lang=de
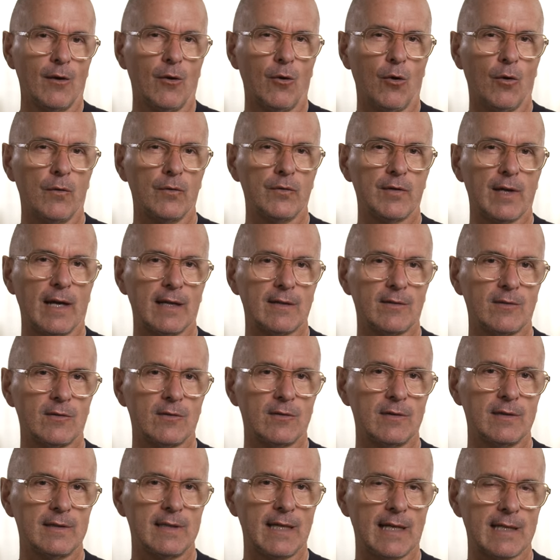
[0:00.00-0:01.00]
und
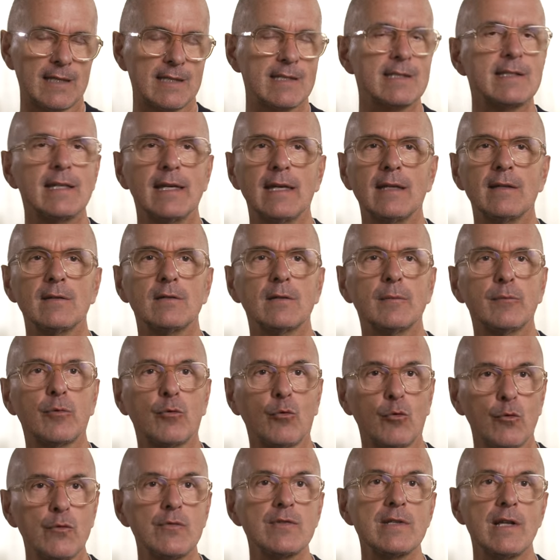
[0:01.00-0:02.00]
hat Jahrzehnte
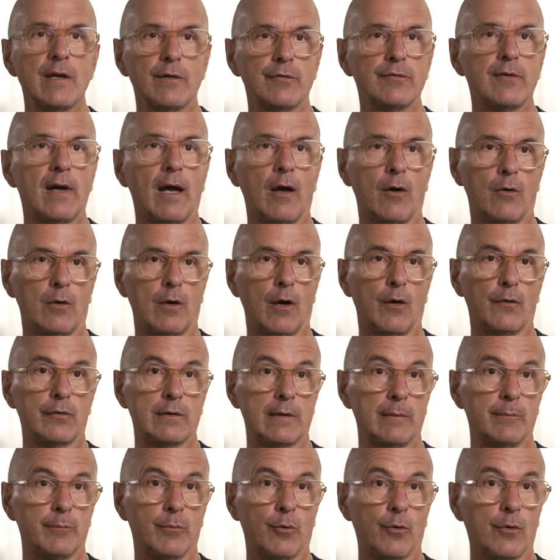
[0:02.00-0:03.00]
Berufserfahrung auf
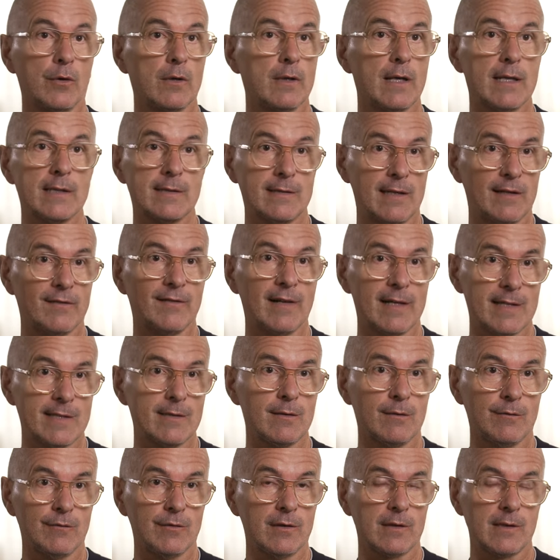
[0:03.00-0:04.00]
dem Buckel, also der
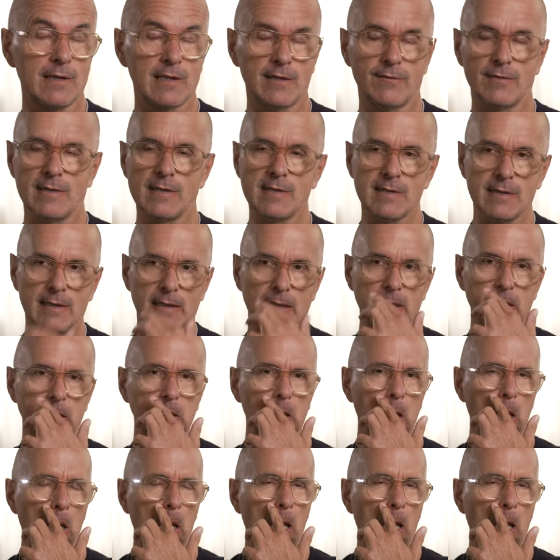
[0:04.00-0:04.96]
weiß dann wirklich, wie es geht,